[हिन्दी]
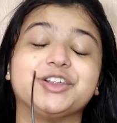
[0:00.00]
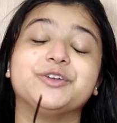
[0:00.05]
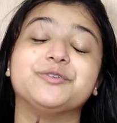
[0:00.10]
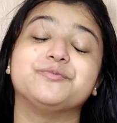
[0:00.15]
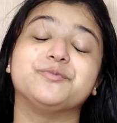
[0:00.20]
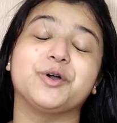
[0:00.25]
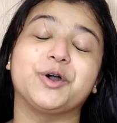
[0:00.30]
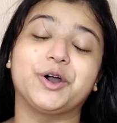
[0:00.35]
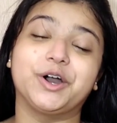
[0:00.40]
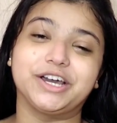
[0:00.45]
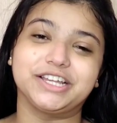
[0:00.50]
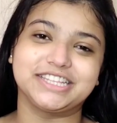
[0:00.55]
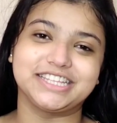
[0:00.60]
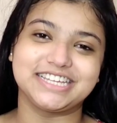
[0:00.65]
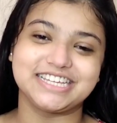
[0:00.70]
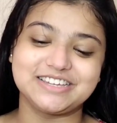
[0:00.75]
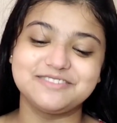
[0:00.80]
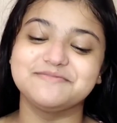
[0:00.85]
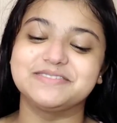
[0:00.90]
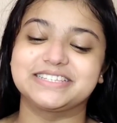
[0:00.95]
वीडियो
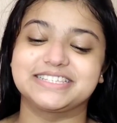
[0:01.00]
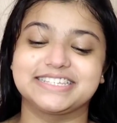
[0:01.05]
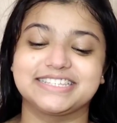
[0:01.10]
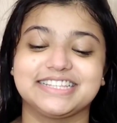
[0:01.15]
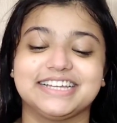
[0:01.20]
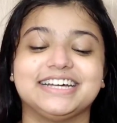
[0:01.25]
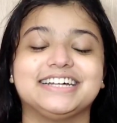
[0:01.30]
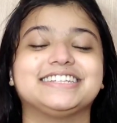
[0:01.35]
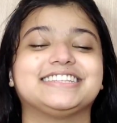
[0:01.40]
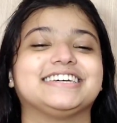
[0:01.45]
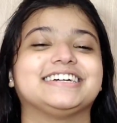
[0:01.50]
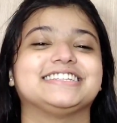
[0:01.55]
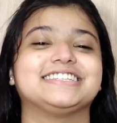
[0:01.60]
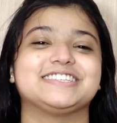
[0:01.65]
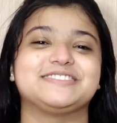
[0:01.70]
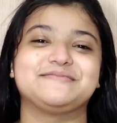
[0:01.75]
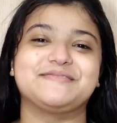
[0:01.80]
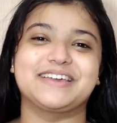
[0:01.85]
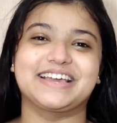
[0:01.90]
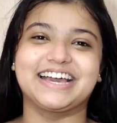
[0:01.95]
बहुत ही मज़ेदार था
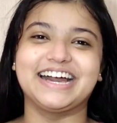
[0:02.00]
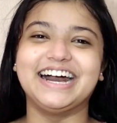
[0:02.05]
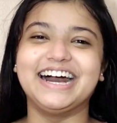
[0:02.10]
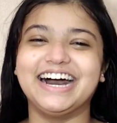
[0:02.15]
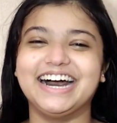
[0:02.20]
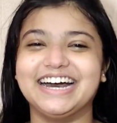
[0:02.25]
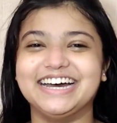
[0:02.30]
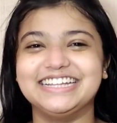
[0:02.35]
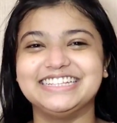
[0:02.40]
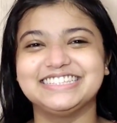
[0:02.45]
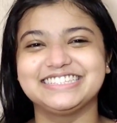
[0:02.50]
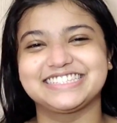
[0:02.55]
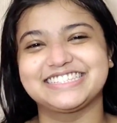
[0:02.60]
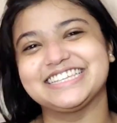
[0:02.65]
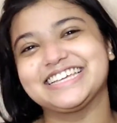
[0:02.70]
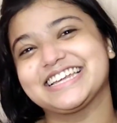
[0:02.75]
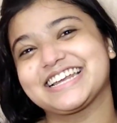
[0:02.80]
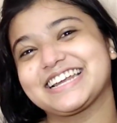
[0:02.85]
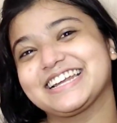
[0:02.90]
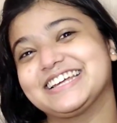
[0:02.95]
जिसमें
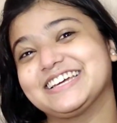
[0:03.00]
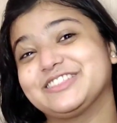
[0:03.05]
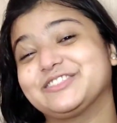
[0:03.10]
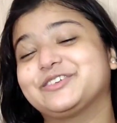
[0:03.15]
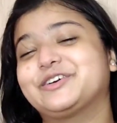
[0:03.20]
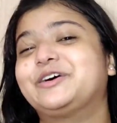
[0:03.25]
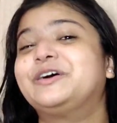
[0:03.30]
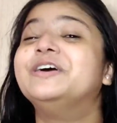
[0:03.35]
कांसर में